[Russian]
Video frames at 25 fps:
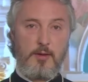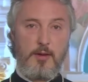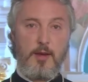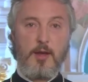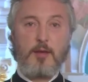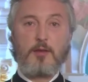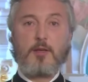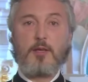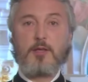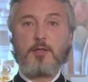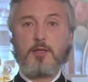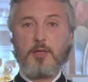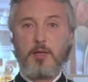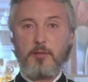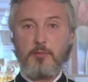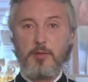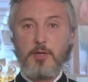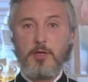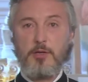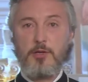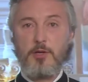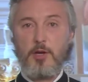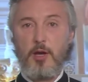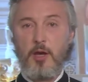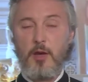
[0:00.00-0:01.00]
Это
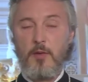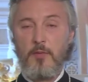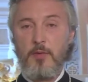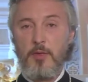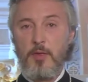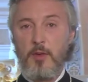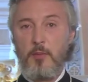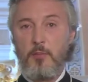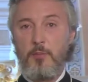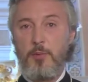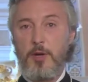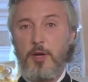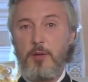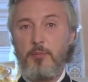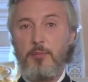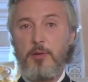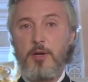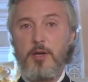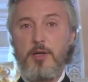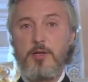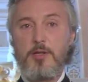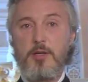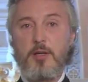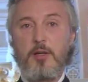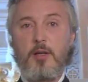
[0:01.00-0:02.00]
событие
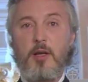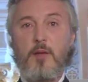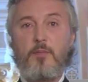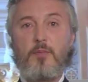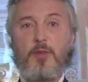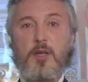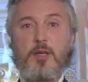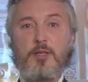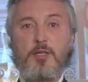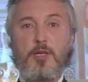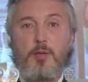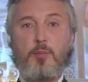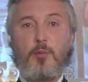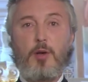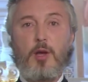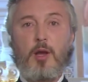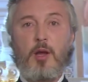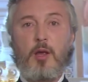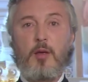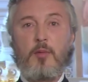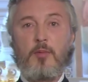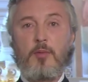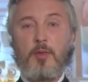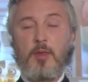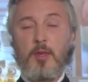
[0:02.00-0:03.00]
приблизило на
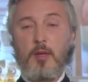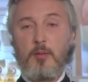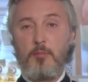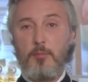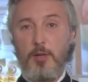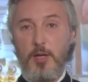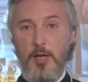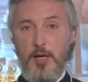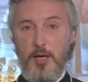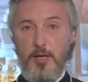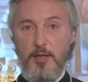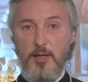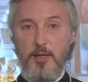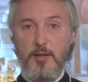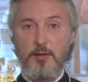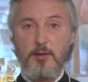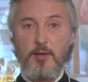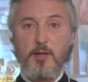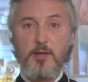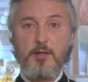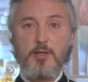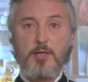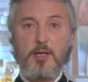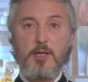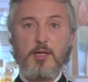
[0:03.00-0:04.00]
земле
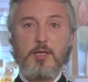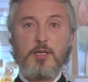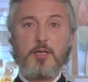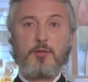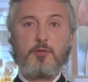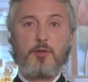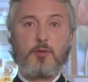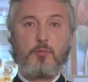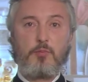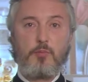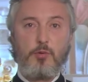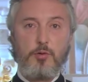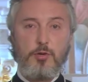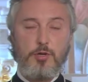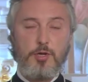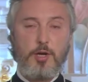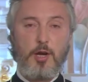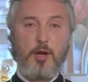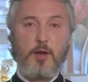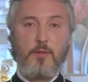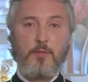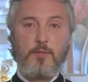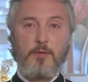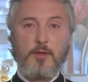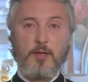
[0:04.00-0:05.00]
благодатное Царство
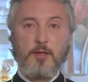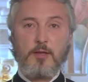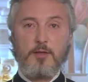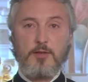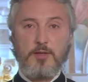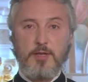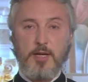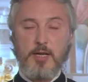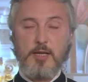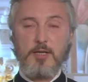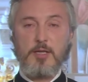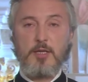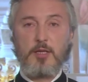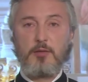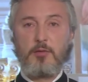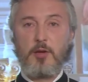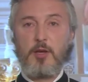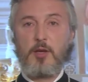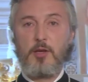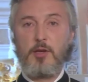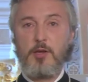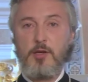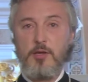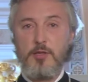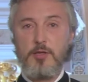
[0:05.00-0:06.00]
Божие, Царство
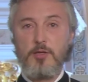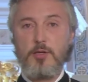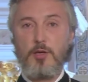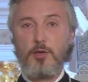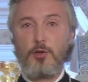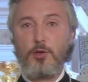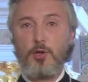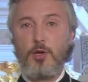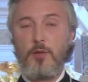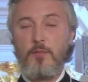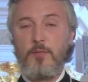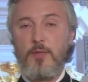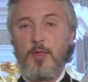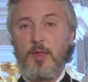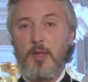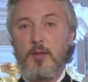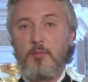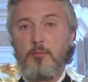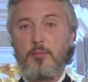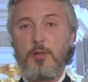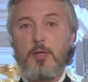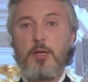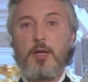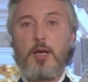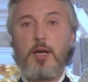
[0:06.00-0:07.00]
истины,
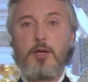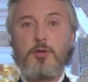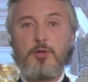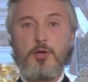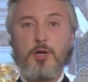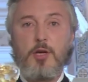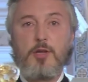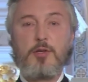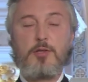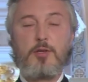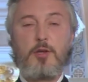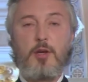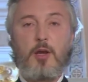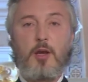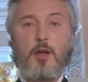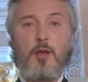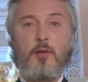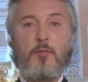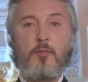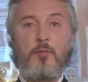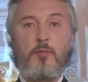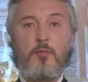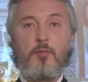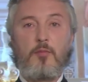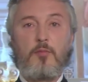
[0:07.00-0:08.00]
благочестия –
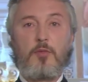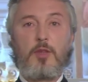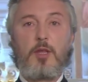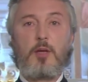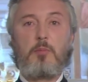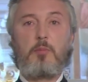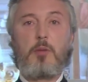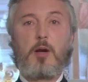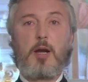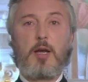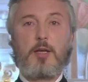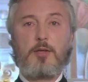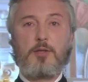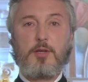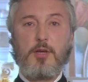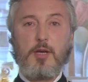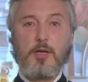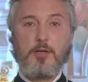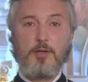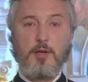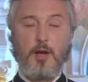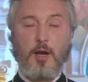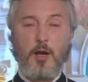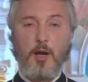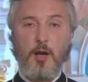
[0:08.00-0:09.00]

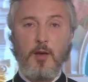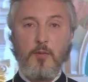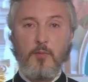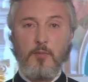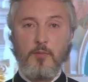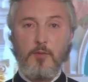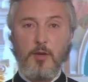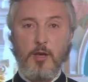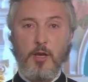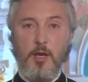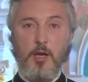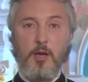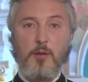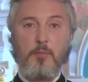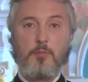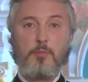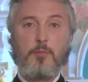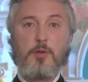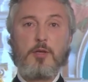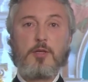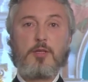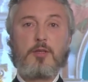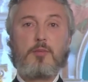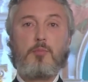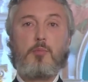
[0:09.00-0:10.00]
добродетели и
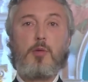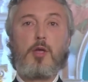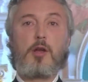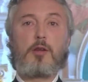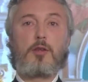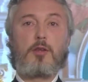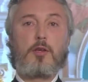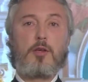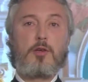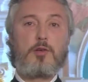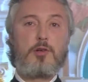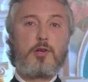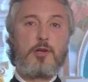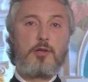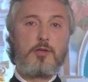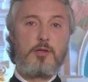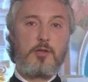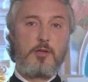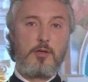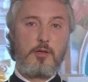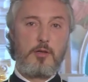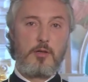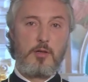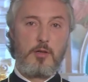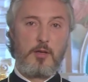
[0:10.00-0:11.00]
бессмертной
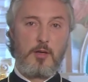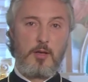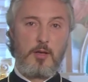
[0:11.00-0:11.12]
жизни.